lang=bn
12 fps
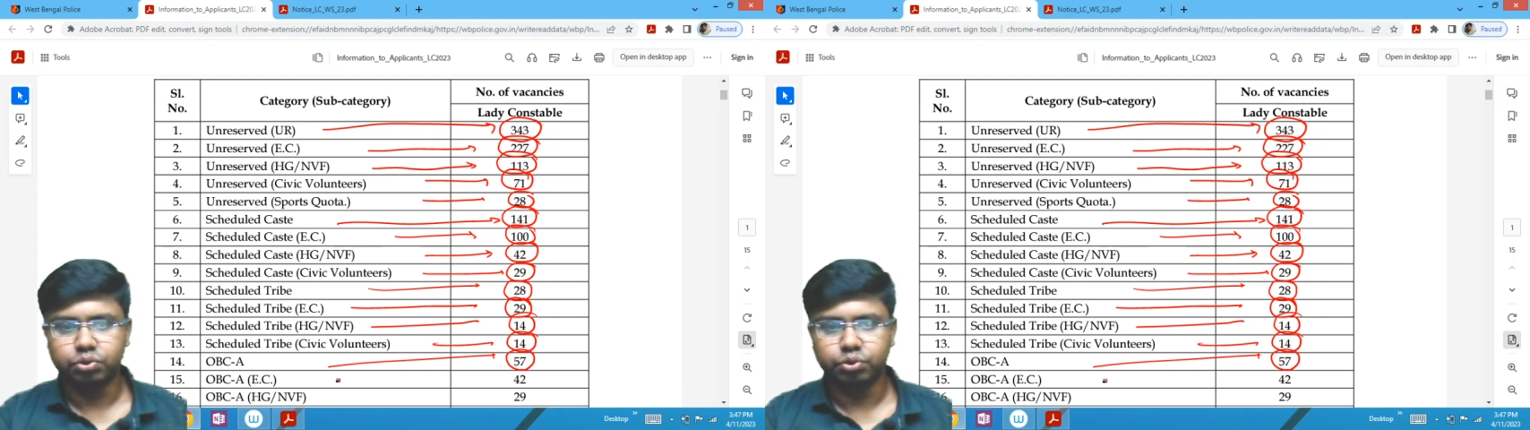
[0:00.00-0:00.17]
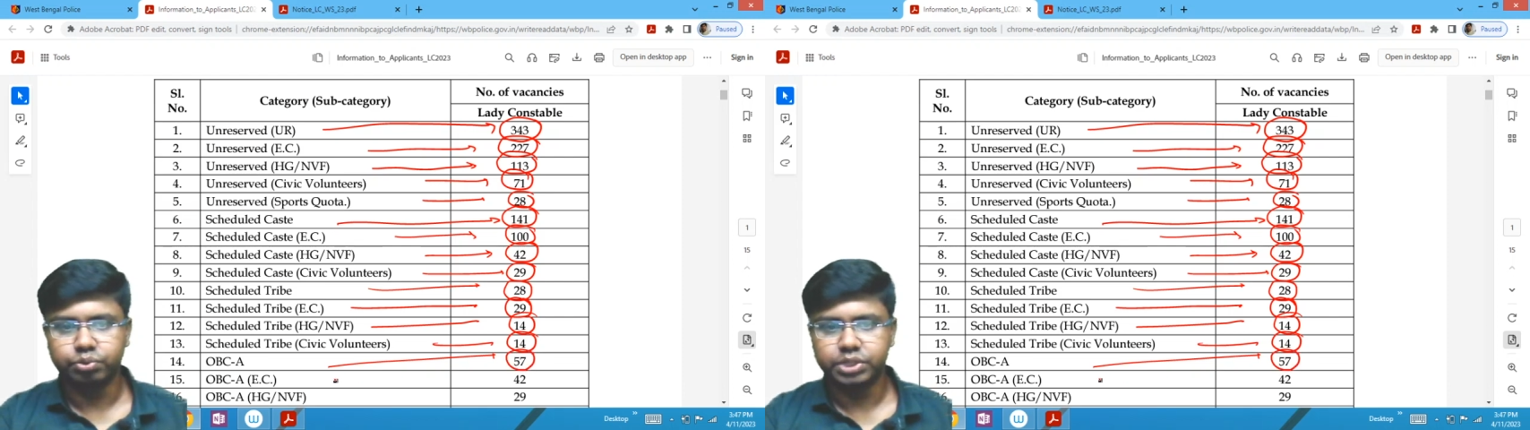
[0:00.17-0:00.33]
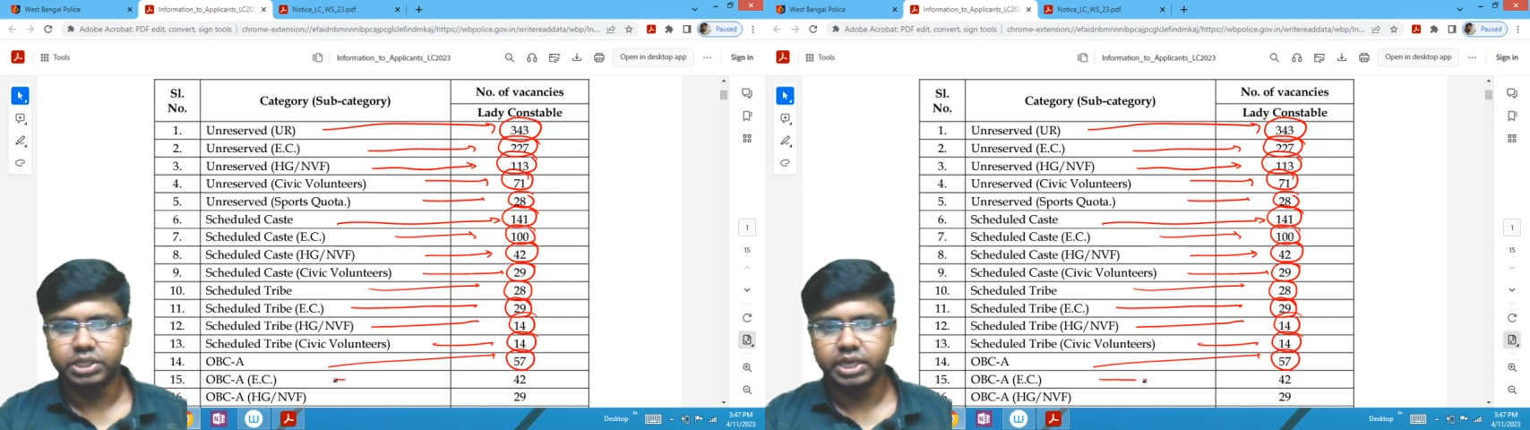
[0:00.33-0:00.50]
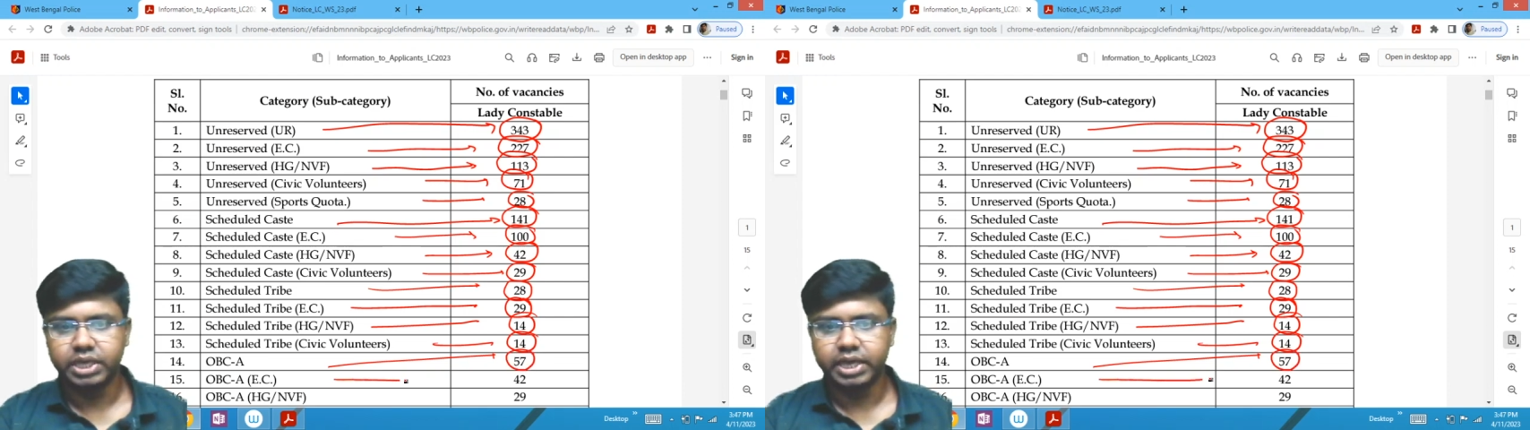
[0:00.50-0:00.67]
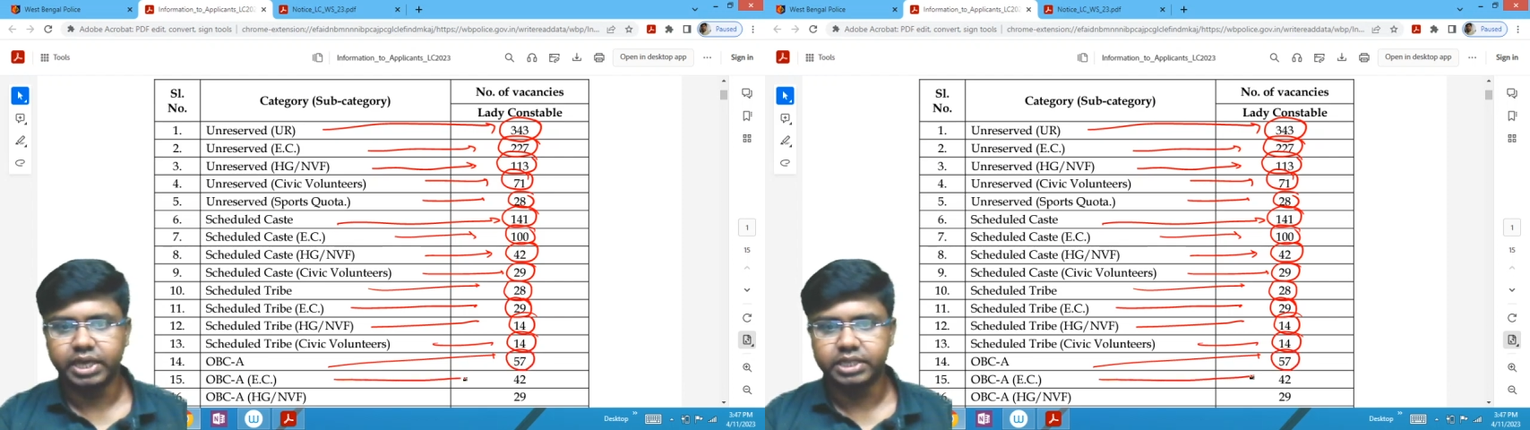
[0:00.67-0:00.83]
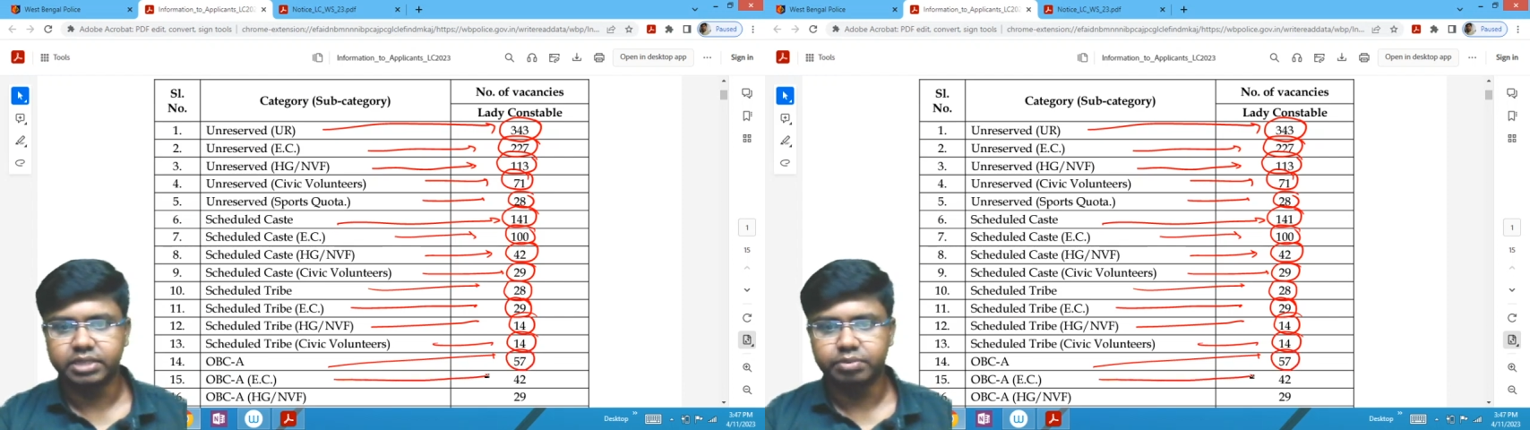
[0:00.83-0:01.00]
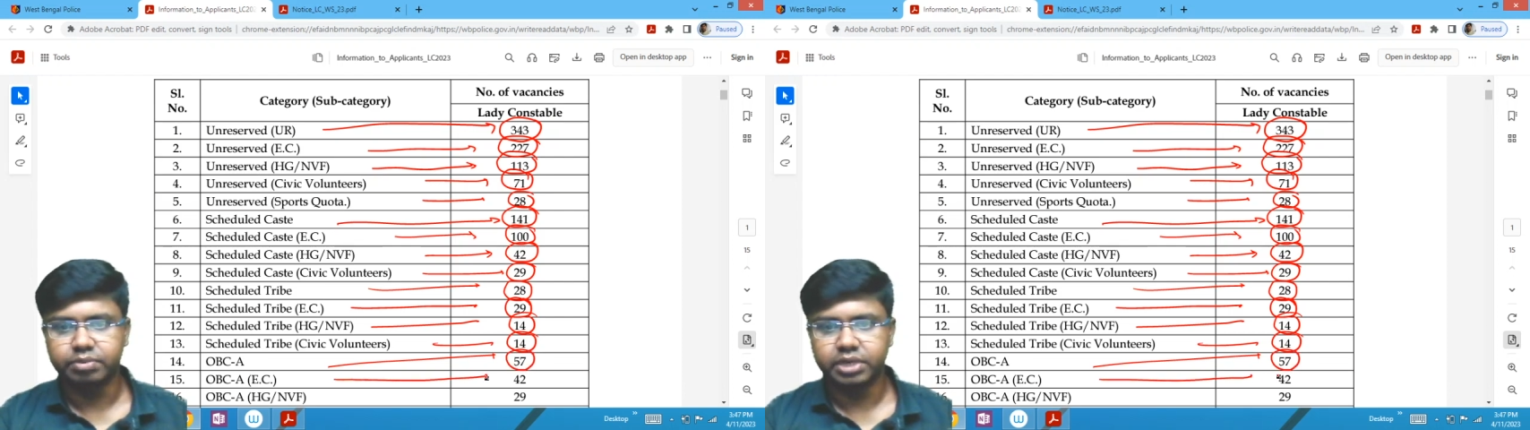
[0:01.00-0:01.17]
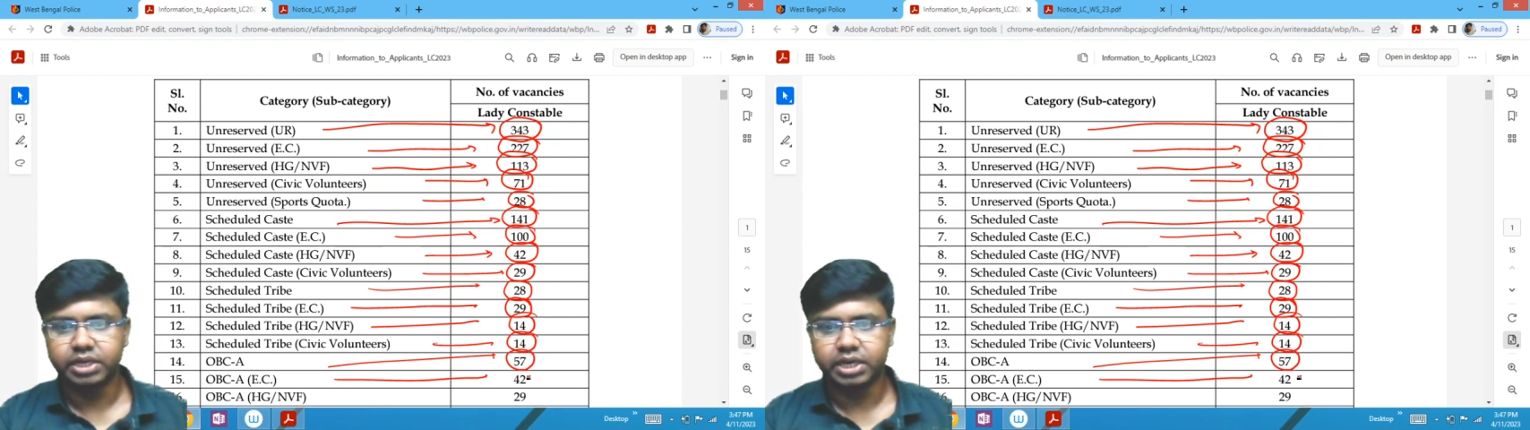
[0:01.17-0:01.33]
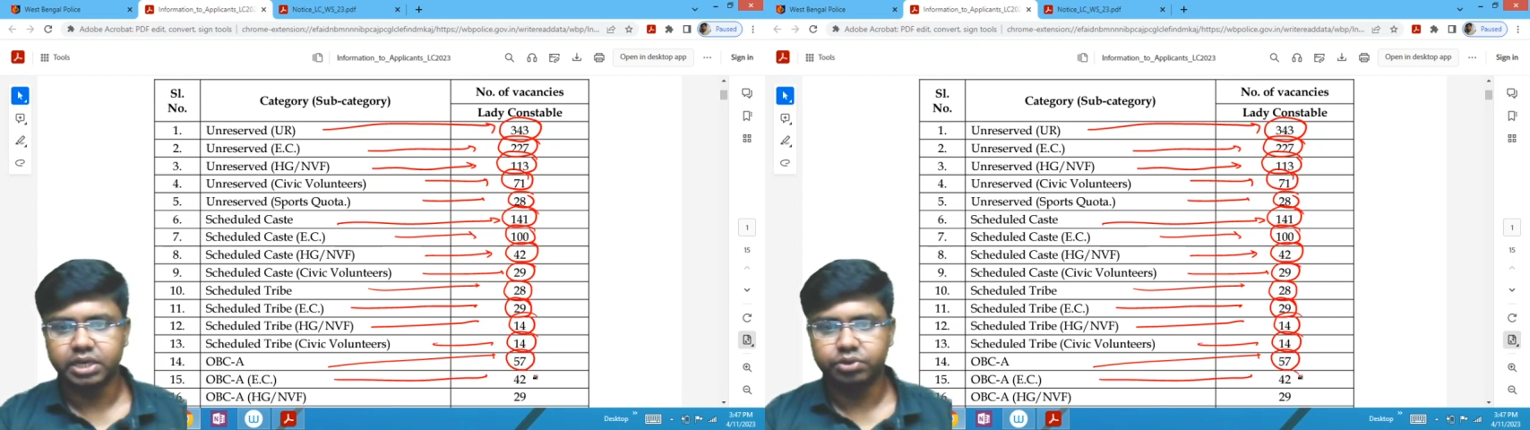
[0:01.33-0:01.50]
ওবিসি এ
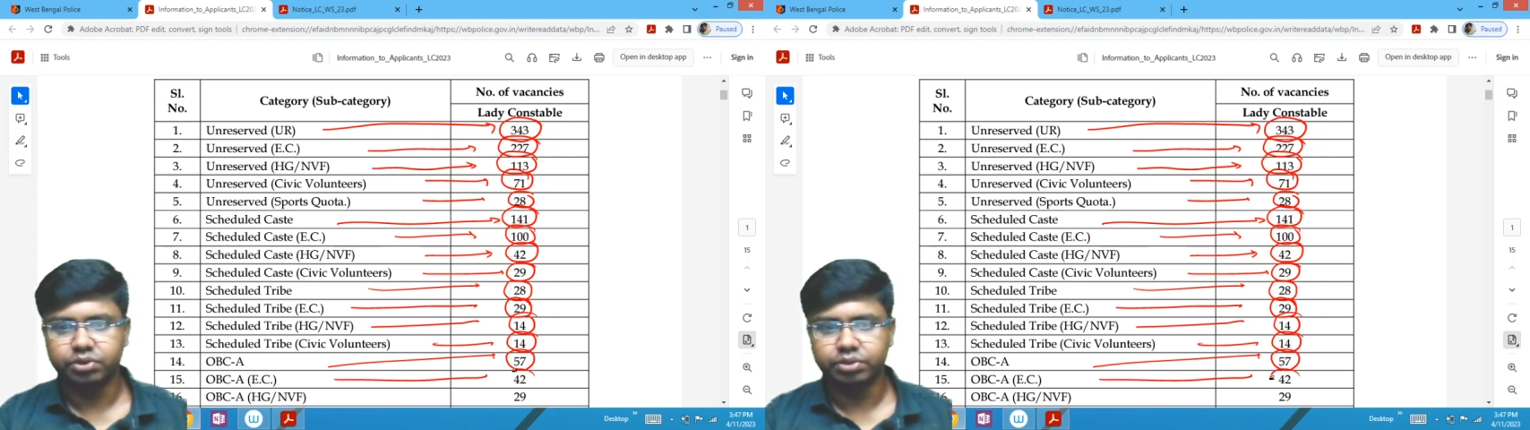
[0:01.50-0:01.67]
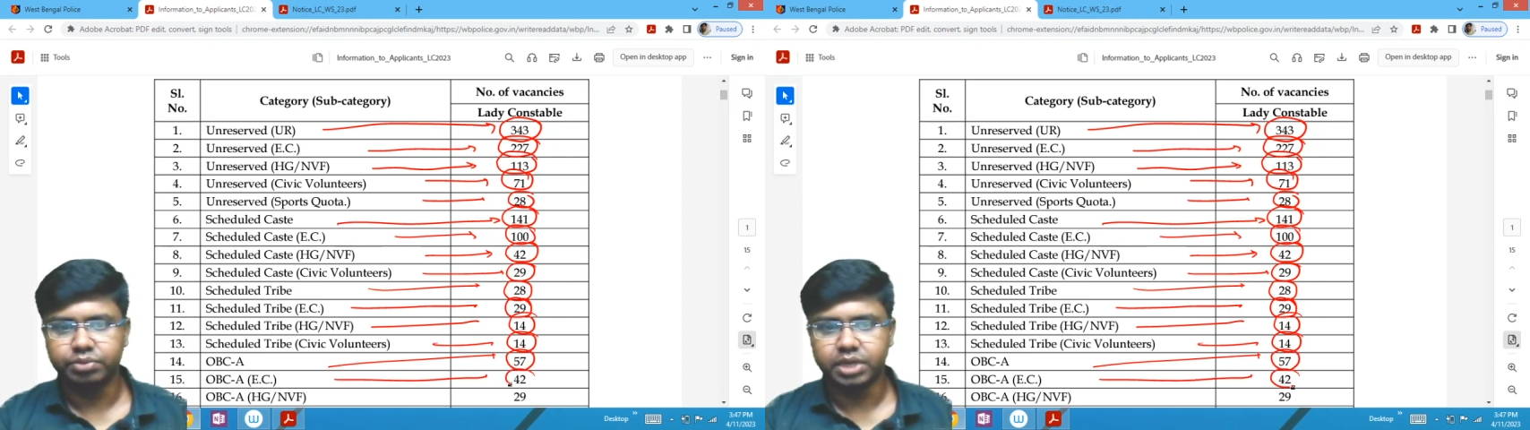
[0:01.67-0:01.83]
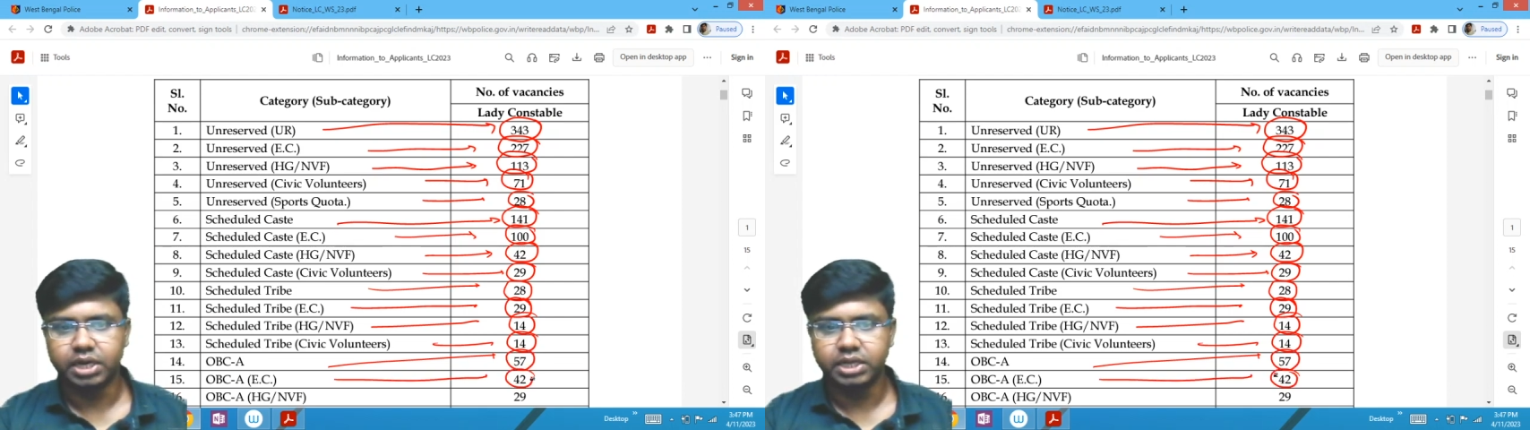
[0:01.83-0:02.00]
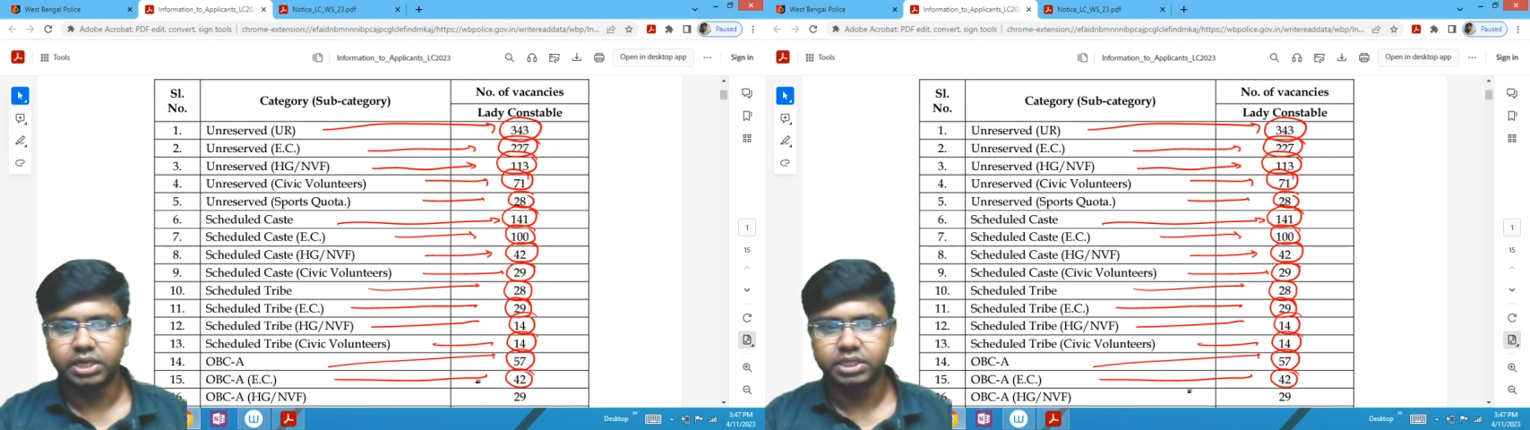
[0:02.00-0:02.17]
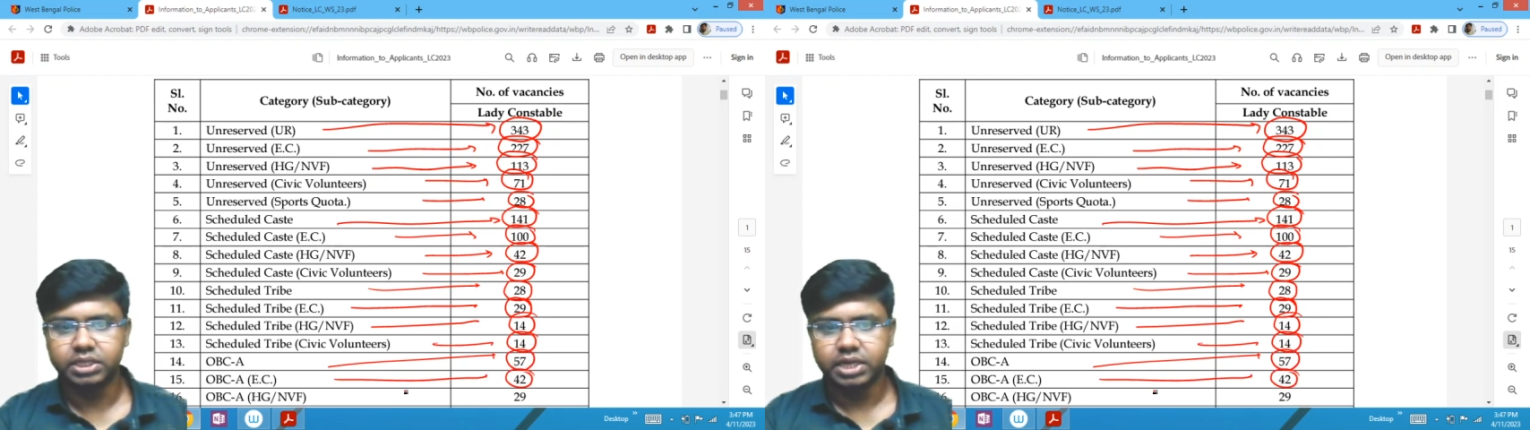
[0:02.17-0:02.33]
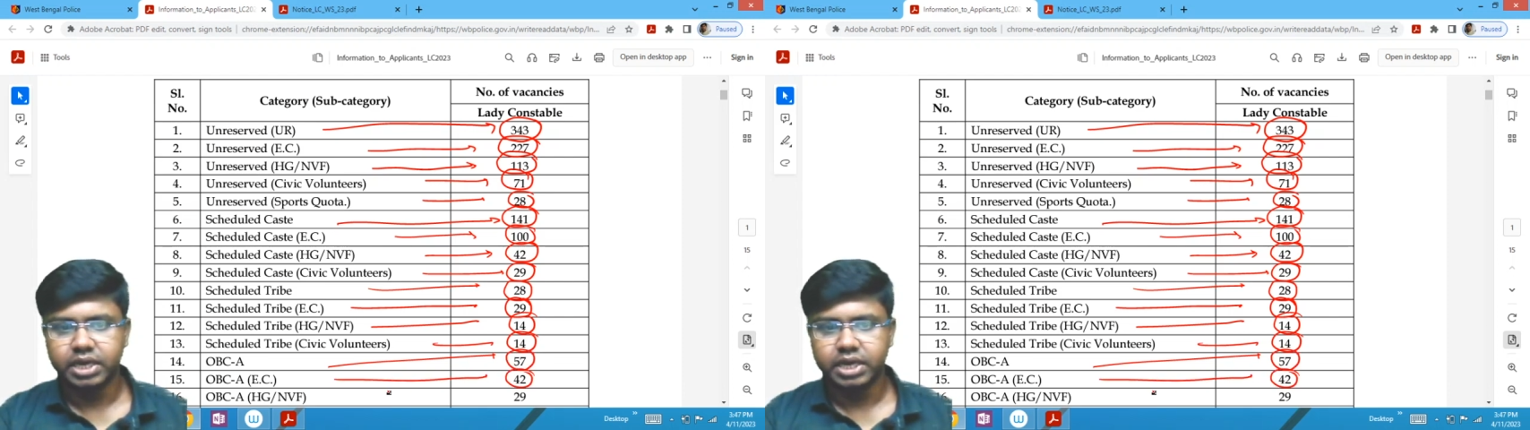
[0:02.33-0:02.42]
এক্সেমটেড ক্যাটাগরি বিয়াল্লিশ